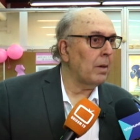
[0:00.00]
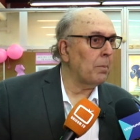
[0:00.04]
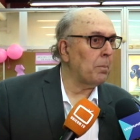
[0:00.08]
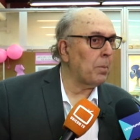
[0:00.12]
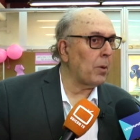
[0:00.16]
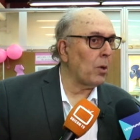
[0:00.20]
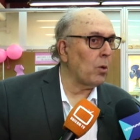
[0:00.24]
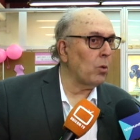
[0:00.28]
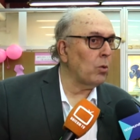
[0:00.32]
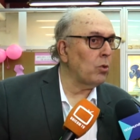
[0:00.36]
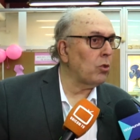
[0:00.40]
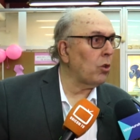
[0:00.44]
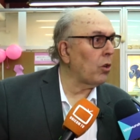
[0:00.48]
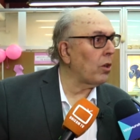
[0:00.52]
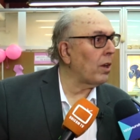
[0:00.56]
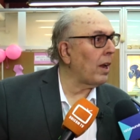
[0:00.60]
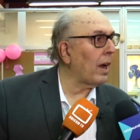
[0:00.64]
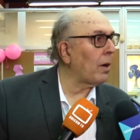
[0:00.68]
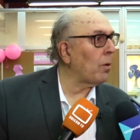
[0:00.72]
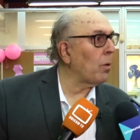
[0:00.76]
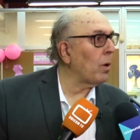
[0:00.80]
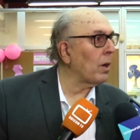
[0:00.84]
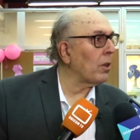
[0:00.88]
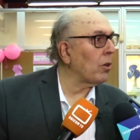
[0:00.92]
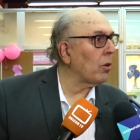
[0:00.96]
producto del
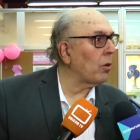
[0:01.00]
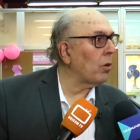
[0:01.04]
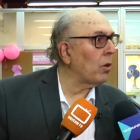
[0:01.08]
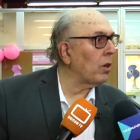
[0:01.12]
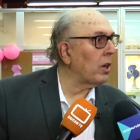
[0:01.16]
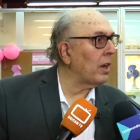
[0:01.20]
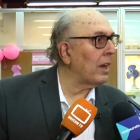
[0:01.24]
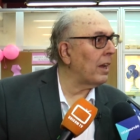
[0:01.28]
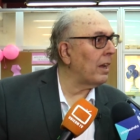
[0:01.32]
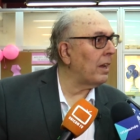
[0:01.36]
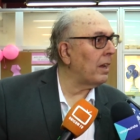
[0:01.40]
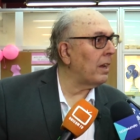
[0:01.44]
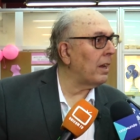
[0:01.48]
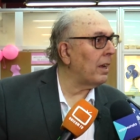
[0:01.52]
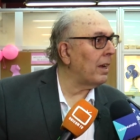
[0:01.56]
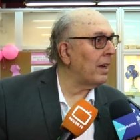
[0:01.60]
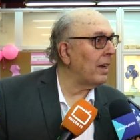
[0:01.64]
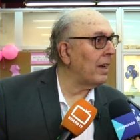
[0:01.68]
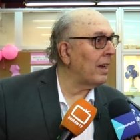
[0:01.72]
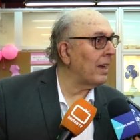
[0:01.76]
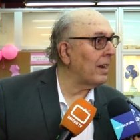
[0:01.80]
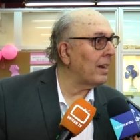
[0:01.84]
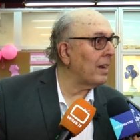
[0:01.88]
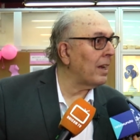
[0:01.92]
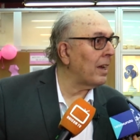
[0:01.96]
acuerdo con el
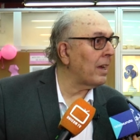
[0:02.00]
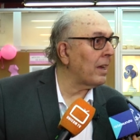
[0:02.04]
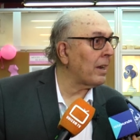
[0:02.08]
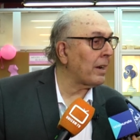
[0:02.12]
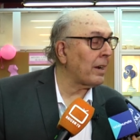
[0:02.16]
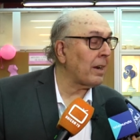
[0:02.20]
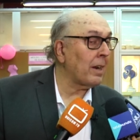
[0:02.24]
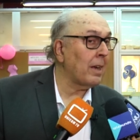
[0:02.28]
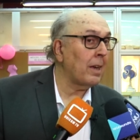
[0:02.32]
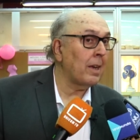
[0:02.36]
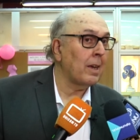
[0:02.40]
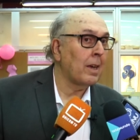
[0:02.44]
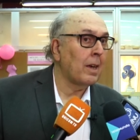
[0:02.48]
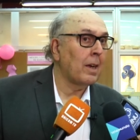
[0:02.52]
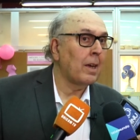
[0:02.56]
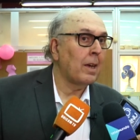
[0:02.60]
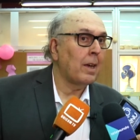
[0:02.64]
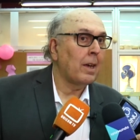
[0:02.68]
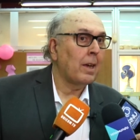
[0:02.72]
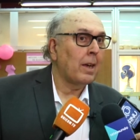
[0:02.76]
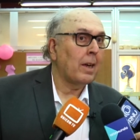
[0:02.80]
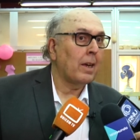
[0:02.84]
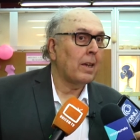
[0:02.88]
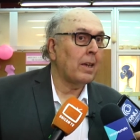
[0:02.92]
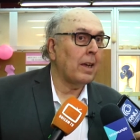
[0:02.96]
INR
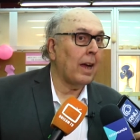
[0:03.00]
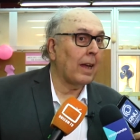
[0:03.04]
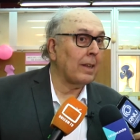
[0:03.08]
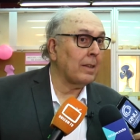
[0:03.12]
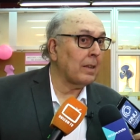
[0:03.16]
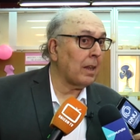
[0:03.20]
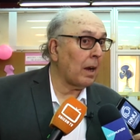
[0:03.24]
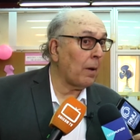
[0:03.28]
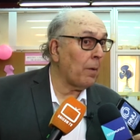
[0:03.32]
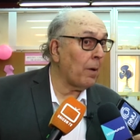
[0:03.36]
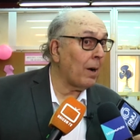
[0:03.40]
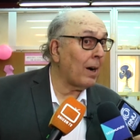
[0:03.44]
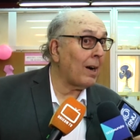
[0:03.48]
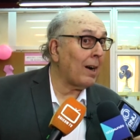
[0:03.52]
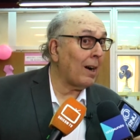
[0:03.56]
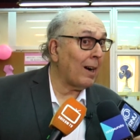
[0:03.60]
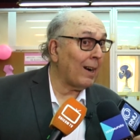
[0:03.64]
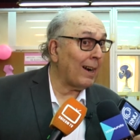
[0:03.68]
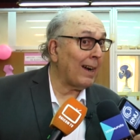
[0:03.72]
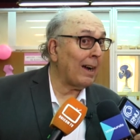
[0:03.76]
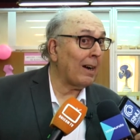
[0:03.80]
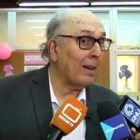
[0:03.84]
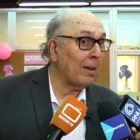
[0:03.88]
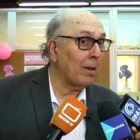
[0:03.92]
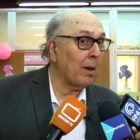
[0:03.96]
y han trabajado
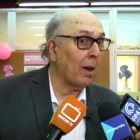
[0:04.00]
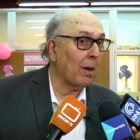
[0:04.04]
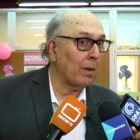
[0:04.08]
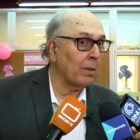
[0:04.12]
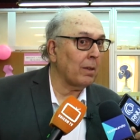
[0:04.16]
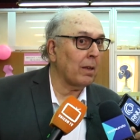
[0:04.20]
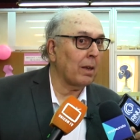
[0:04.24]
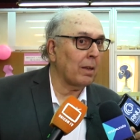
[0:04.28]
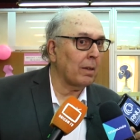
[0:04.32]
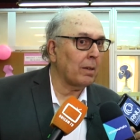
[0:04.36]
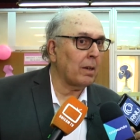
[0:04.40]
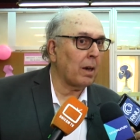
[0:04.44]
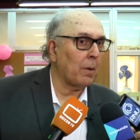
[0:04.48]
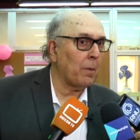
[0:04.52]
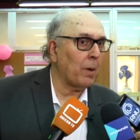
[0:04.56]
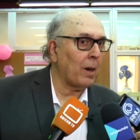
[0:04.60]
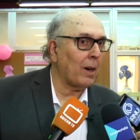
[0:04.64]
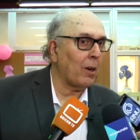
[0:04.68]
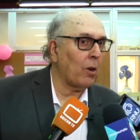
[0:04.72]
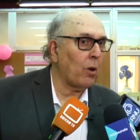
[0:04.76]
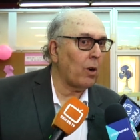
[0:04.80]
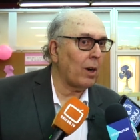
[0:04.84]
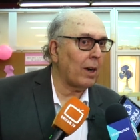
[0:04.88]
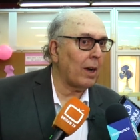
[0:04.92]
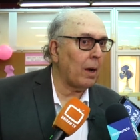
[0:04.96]

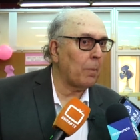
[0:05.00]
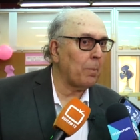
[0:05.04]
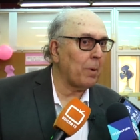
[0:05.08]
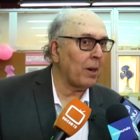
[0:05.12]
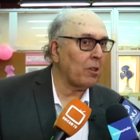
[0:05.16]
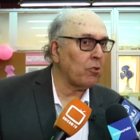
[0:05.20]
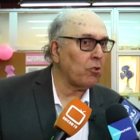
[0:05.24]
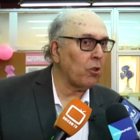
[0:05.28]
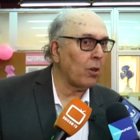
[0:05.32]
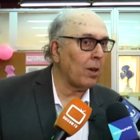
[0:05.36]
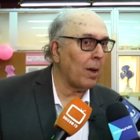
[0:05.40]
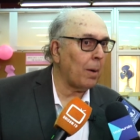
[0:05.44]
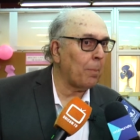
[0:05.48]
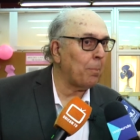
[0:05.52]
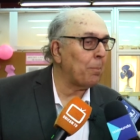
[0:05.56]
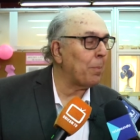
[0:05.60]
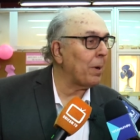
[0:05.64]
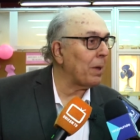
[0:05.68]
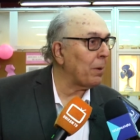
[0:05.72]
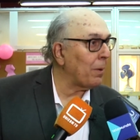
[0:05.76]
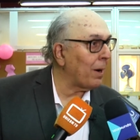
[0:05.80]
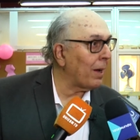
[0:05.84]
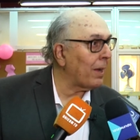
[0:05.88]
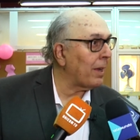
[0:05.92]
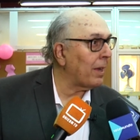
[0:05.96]
acá, personas
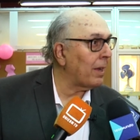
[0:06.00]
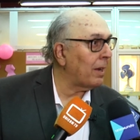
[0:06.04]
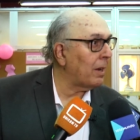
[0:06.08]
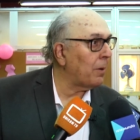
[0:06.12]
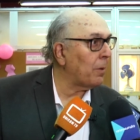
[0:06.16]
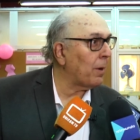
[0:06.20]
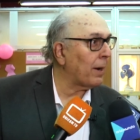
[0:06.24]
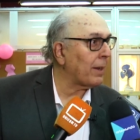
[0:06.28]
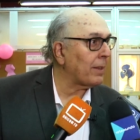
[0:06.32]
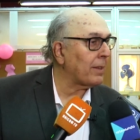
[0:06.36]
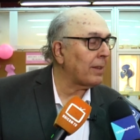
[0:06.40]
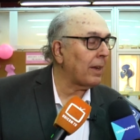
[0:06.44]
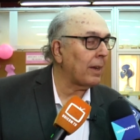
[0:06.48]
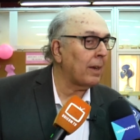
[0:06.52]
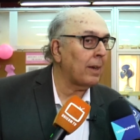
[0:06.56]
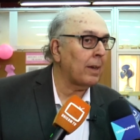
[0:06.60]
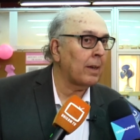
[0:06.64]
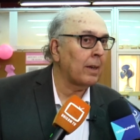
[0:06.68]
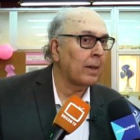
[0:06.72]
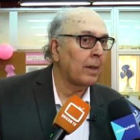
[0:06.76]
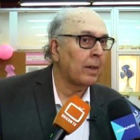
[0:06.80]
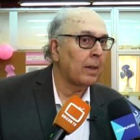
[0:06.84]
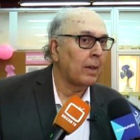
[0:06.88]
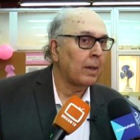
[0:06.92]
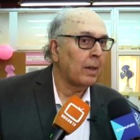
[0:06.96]
privadas de libertad,
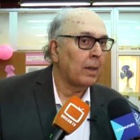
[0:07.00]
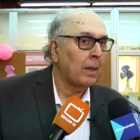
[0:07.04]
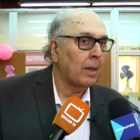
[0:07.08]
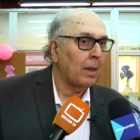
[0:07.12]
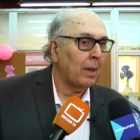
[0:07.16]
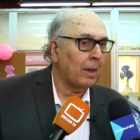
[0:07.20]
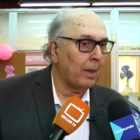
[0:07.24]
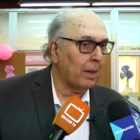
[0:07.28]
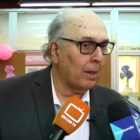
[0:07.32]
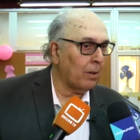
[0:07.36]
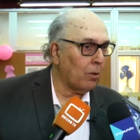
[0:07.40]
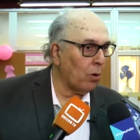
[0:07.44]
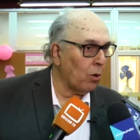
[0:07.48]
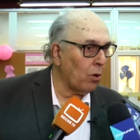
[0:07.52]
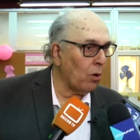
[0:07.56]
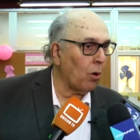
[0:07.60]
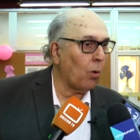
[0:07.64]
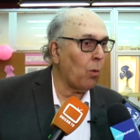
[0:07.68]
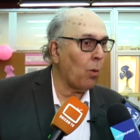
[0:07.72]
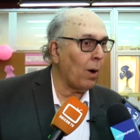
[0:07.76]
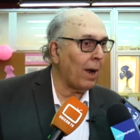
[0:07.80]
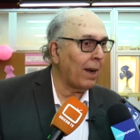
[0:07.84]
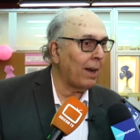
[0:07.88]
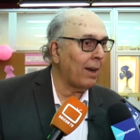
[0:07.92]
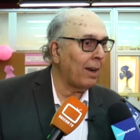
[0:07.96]
eh, con lo
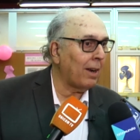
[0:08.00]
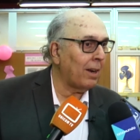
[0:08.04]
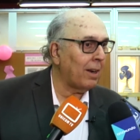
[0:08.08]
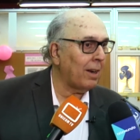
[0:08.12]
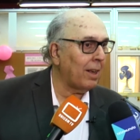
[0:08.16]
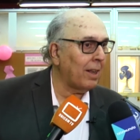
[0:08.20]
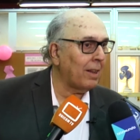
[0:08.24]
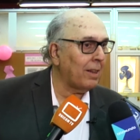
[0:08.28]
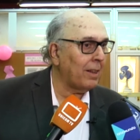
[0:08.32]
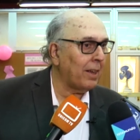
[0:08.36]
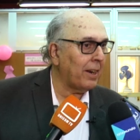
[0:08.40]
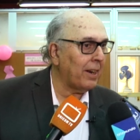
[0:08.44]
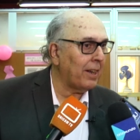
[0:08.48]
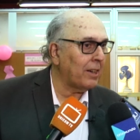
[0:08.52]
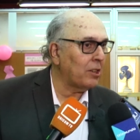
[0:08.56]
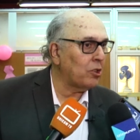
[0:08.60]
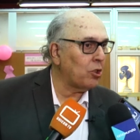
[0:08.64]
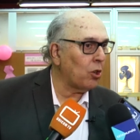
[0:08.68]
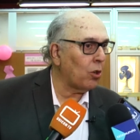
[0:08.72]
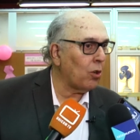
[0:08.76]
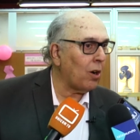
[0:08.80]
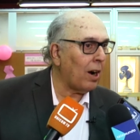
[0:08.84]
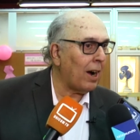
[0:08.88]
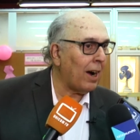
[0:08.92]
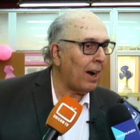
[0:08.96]
cual el eh,
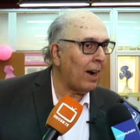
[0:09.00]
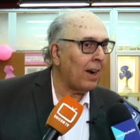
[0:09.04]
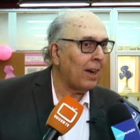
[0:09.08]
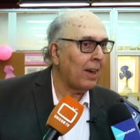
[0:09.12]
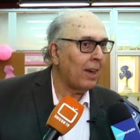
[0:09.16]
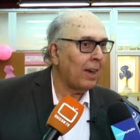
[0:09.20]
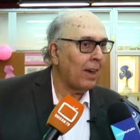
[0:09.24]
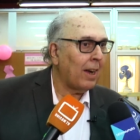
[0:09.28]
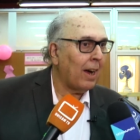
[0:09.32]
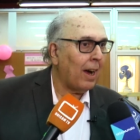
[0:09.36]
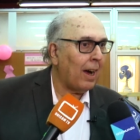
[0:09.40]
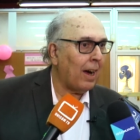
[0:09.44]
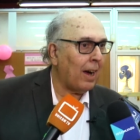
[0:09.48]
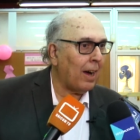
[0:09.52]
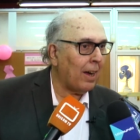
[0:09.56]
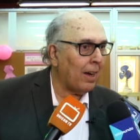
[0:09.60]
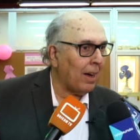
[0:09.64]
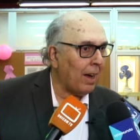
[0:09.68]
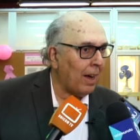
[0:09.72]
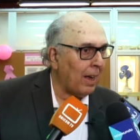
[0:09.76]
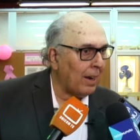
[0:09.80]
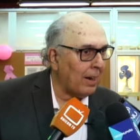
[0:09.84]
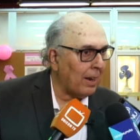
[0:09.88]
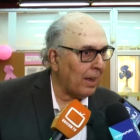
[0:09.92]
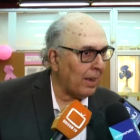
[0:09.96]
derecho a
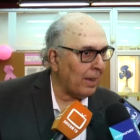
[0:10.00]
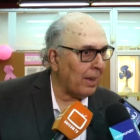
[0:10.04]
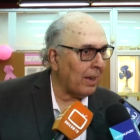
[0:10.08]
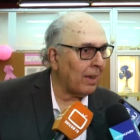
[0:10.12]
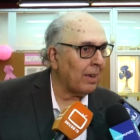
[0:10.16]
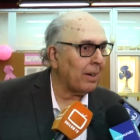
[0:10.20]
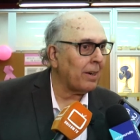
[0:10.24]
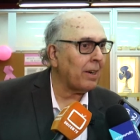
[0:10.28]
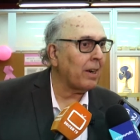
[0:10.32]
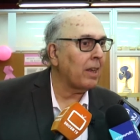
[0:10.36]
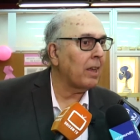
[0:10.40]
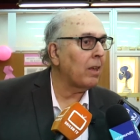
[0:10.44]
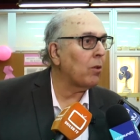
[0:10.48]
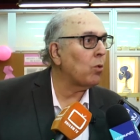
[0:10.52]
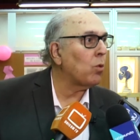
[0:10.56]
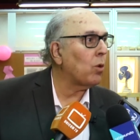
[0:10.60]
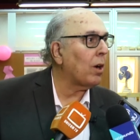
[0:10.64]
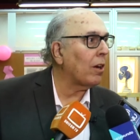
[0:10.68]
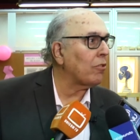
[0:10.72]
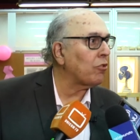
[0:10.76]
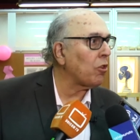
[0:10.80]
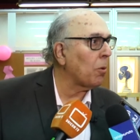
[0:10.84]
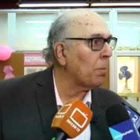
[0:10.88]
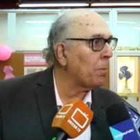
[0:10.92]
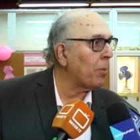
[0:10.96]
a, la
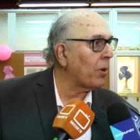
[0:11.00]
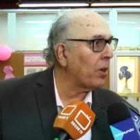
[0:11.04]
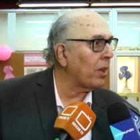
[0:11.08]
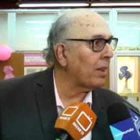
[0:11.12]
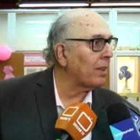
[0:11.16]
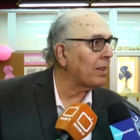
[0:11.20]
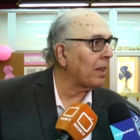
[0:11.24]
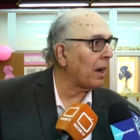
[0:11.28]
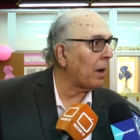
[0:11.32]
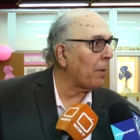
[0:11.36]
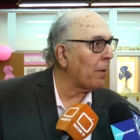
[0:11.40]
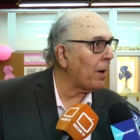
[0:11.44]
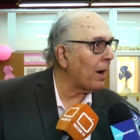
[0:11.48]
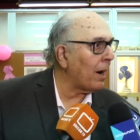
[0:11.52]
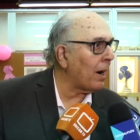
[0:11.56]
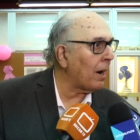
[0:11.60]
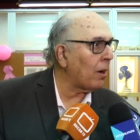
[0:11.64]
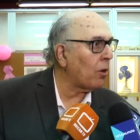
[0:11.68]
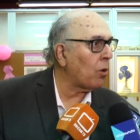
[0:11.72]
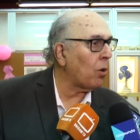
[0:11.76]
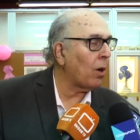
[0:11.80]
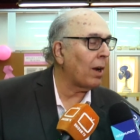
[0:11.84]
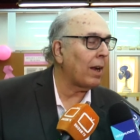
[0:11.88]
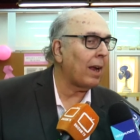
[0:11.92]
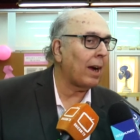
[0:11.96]
reeducación por el
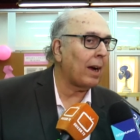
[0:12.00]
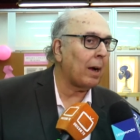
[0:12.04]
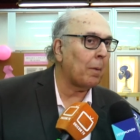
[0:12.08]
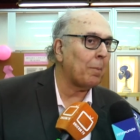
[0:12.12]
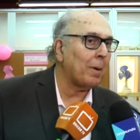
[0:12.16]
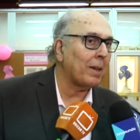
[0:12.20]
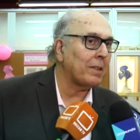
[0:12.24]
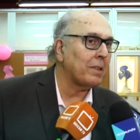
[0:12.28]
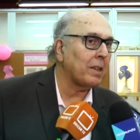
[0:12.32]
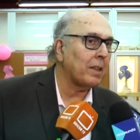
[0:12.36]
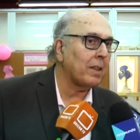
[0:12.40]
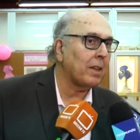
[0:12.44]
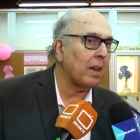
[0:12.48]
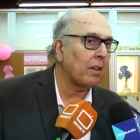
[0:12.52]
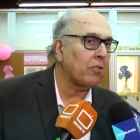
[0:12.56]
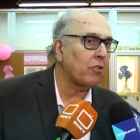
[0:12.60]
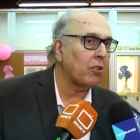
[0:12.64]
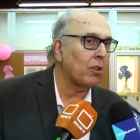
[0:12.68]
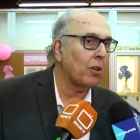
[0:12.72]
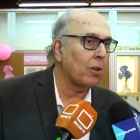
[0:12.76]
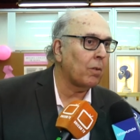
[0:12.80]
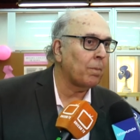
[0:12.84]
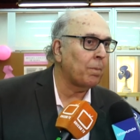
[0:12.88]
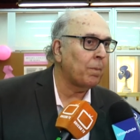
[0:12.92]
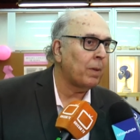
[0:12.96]
trabajo, a la
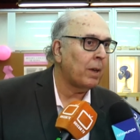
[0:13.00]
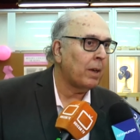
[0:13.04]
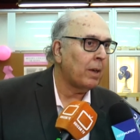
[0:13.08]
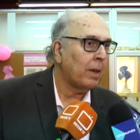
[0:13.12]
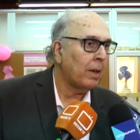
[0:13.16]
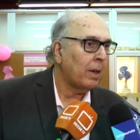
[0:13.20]
capacitación,